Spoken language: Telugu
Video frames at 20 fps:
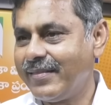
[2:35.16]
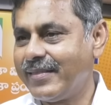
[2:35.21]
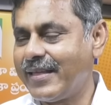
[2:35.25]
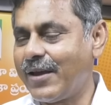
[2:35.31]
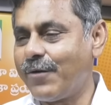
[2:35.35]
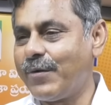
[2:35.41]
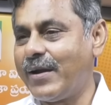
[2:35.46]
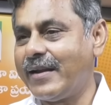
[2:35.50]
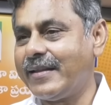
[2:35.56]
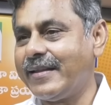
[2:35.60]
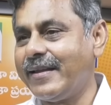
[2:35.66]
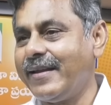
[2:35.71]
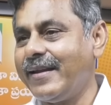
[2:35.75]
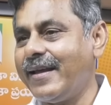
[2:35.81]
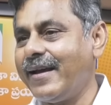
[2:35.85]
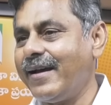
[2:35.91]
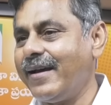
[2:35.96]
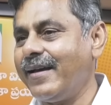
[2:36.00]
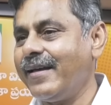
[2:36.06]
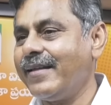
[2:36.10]
తర్వాత
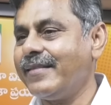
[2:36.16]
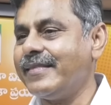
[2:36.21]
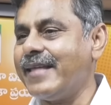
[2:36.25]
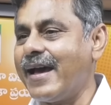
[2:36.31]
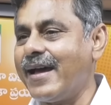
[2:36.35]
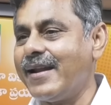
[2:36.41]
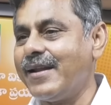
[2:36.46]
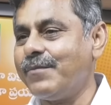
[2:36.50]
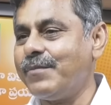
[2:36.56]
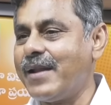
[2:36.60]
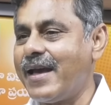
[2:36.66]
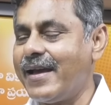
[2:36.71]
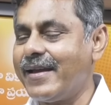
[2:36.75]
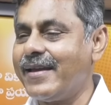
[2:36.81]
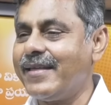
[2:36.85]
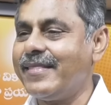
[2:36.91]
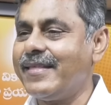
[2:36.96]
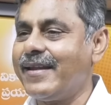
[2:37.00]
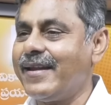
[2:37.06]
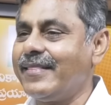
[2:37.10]
ఈయన దానం
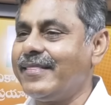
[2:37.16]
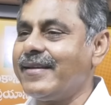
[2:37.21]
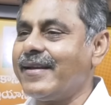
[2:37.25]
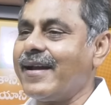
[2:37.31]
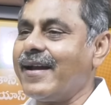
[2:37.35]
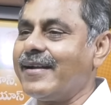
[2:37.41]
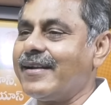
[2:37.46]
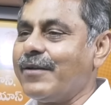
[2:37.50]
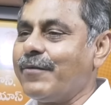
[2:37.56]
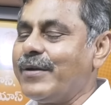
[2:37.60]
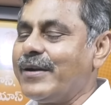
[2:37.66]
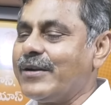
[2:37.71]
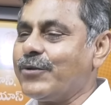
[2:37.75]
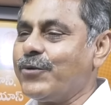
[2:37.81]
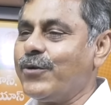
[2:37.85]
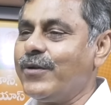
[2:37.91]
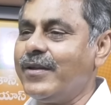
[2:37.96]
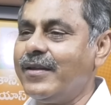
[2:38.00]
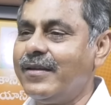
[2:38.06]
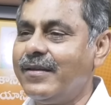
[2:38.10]
నాగేందర్ అయితే
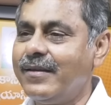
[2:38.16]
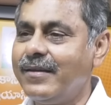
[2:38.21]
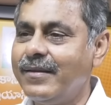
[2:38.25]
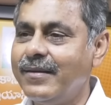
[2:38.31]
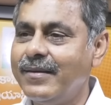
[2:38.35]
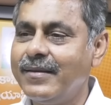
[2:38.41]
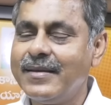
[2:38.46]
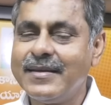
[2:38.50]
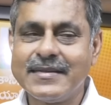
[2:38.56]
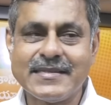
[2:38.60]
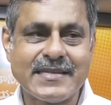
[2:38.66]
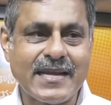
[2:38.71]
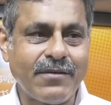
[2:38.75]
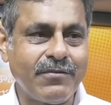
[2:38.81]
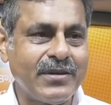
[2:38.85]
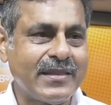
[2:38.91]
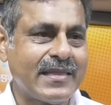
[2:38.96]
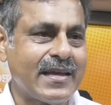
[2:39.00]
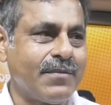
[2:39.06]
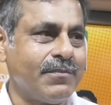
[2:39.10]
కట్టబట్టుకొని
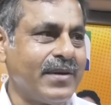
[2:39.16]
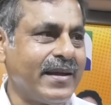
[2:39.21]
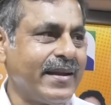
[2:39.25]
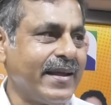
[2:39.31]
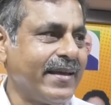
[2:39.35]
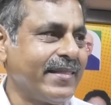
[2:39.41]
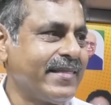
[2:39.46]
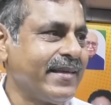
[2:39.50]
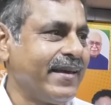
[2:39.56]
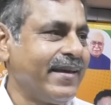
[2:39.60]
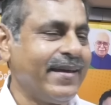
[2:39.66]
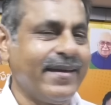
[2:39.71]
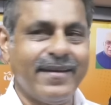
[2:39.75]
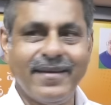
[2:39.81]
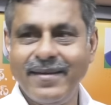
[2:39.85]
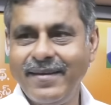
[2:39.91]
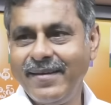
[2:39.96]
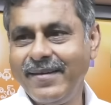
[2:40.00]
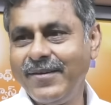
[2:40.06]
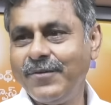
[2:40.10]
సవితమ్మని అయితే
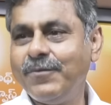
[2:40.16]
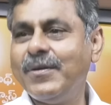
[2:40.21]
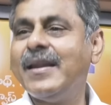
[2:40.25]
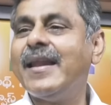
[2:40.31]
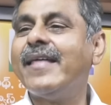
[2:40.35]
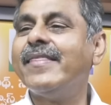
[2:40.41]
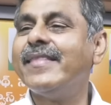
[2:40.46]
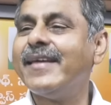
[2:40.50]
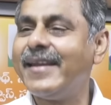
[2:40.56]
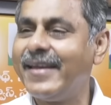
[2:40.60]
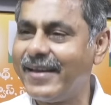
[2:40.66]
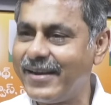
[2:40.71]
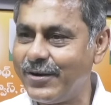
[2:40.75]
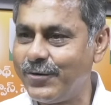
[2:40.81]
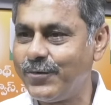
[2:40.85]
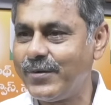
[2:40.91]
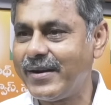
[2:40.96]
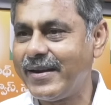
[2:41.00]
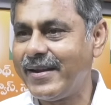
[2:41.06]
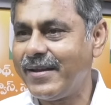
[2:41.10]
వీళ్ళందరూ
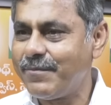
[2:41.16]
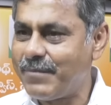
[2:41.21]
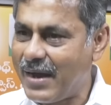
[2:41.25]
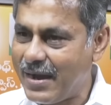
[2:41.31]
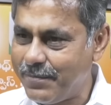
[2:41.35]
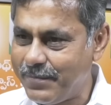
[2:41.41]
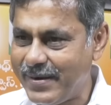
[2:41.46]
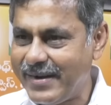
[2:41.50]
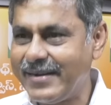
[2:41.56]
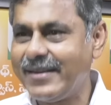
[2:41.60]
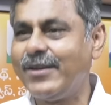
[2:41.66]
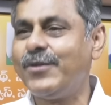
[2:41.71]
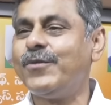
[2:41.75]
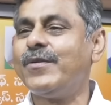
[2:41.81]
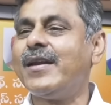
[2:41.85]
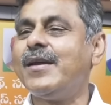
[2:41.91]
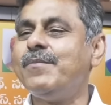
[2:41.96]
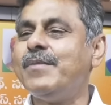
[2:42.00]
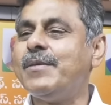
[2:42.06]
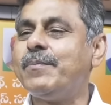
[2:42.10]
ఎక్కడున్నాయా మా పార్టీలు
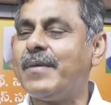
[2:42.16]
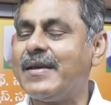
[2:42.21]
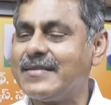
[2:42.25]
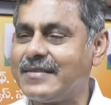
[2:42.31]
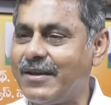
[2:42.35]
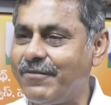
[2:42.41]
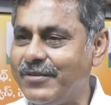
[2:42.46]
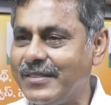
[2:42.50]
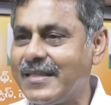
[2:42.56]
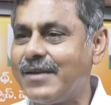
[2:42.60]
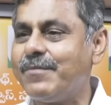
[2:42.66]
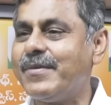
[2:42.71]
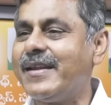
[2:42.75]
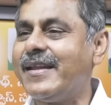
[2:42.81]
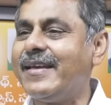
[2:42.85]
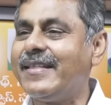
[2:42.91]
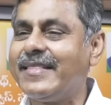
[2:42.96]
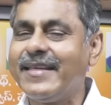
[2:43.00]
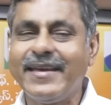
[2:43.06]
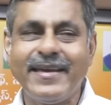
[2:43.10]
ఉన్నాయా మీ
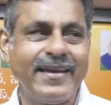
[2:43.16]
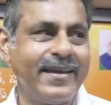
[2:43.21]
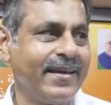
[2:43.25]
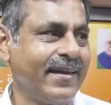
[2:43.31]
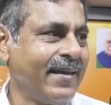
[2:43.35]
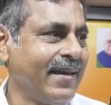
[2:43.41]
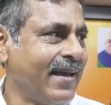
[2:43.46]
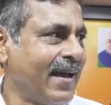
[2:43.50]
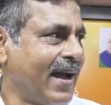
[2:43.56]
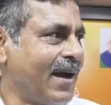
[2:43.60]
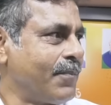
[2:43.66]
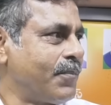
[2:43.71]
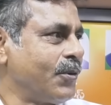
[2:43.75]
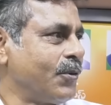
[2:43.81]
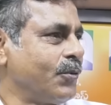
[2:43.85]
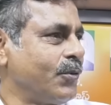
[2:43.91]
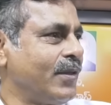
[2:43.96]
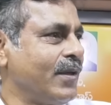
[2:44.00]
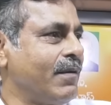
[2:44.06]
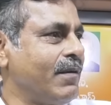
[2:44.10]
సవితమ్మన్ అయితే
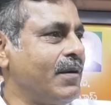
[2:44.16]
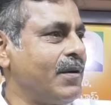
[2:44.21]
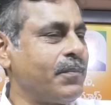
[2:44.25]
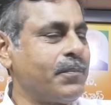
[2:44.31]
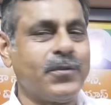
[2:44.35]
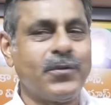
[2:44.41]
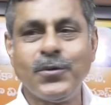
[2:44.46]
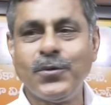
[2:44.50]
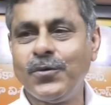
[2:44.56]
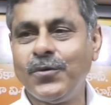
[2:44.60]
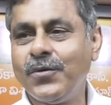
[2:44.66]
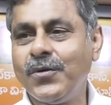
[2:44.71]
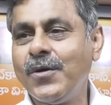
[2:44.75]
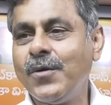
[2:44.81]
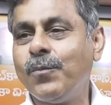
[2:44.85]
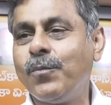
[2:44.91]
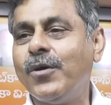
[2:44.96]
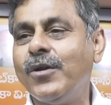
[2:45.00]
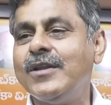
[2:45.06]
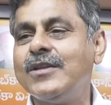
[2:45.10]
అప్పుడు ఉద్యమం అప్పుడు
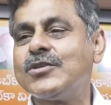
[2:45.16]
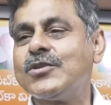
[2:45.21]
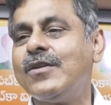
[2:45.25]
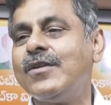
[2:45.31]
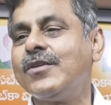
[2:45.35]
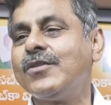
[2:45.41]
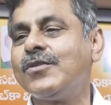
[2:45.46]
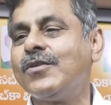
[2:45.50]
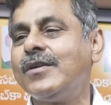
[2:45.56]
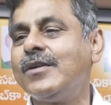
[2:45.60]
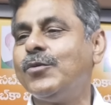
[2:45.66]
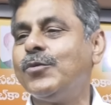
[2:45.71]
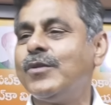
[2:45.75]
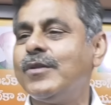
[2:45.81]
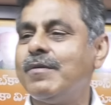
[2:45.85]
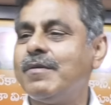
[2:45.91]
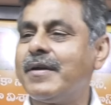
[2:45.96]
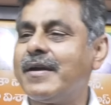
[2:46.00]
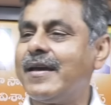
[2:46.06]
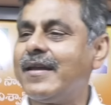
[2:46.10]
పోలీసు వాళ్ళతోటి
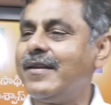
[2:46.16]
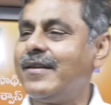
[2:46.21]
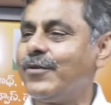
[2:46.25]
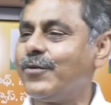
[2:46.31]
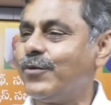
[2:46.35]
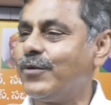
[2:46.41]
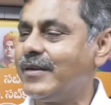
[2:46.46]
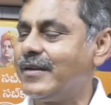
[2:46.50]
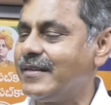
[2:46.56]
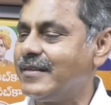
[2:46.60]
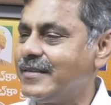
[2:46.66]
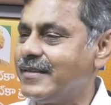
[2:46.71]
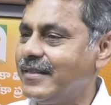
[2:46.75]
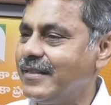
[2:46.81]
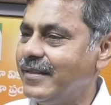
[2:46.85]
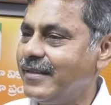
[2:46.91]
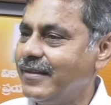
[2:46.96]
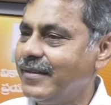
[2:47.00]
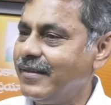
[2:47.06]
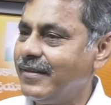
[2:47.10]
ఉద్యమకారులను
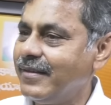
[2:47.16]
కొట్టించింది